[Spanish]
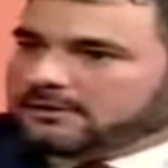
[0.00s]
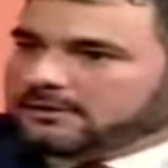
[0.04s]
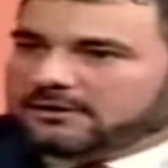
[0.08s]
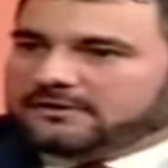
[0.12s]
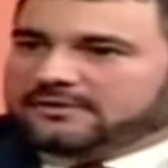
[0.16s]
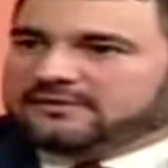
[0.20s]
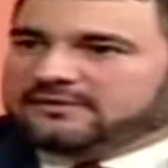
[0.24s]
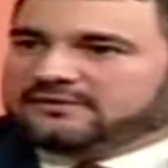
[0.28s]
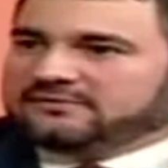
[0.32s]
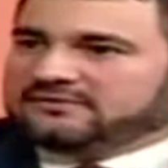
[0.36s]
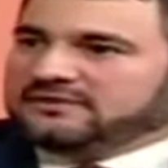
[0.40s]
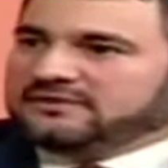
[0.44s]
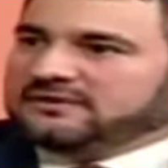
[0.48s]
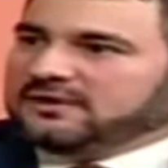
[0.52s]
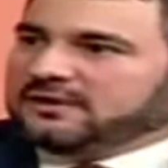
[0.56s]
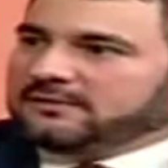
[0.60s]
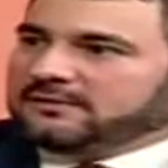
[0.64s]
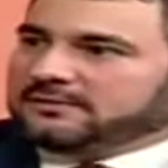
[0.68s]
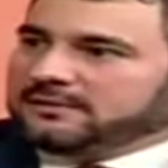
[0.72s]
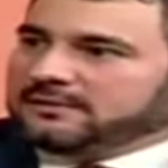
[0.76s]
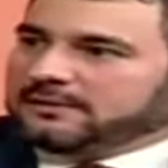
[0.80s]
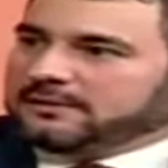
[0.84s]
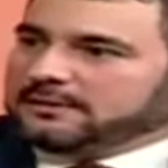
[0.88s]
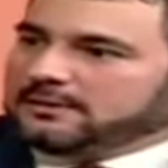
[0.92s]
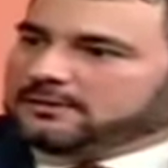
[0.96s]
que
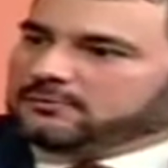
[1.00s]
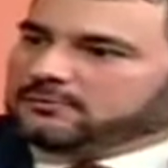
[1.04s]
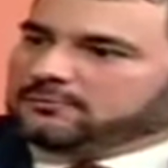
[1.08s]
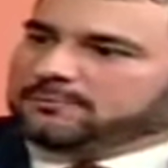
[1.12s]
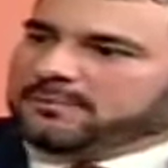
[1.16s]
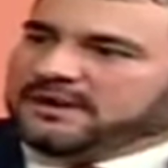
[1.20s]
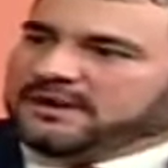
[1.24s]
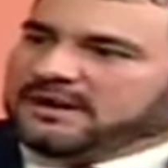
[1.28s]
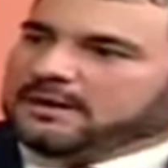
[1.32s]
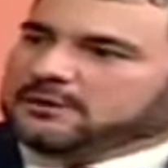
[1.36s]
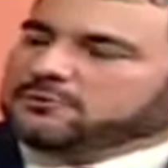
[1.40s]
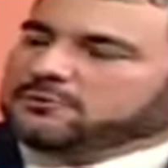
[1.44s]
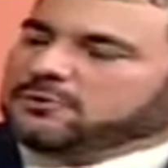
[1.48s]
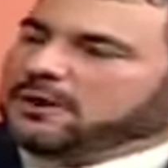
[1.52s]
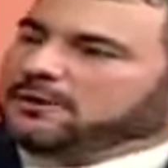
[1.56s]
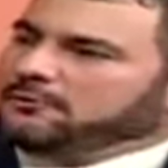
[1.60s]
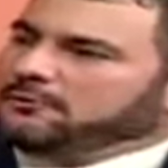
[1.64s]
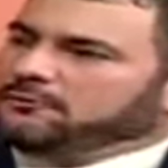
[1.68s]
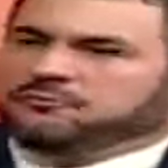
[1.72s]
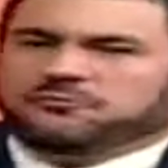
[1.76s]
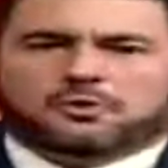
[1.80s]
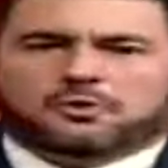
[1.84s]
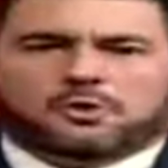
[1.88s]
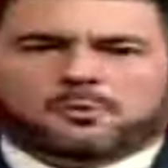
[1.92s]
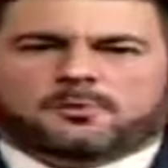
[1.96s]
decía de eh, pequeños
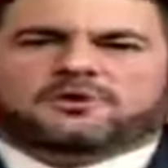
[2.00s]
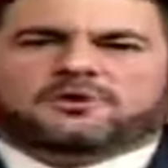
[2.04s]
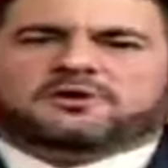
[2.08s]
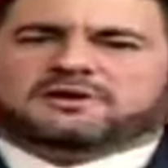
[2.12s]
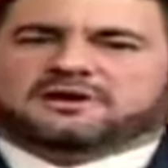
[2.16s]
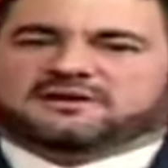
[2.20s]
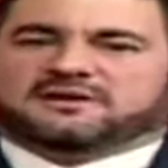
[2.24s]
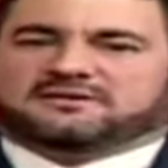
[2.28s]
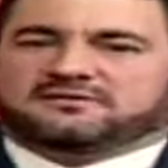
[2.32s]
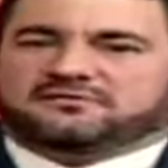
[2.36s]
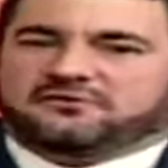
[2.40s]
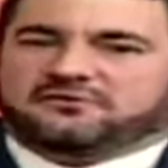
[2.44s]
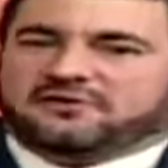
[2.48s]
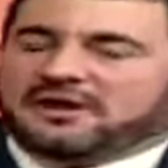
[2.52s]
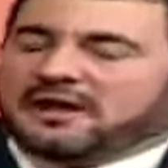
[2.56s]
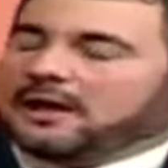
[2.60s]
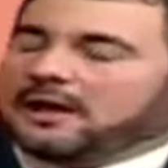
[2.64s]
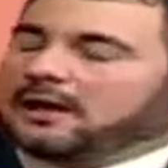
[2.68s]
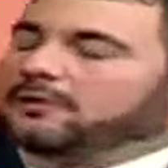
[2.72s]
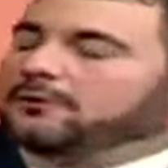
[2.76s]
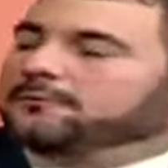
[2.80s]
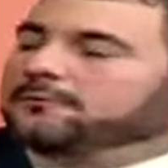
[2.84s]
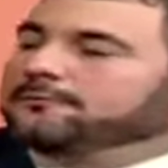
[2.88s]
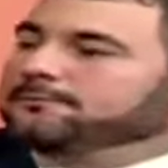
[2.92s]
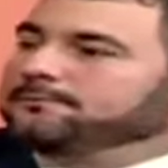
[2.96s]
anuncios como de
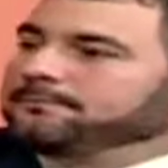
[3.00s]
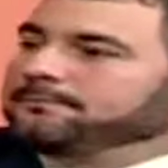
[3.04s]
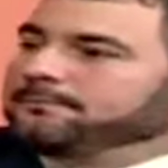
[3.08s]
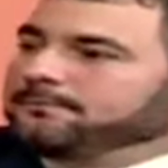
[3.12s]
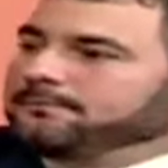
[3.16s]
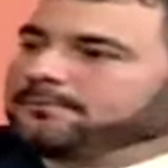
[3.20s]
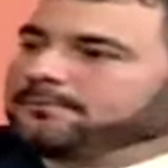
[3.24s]
clasificado.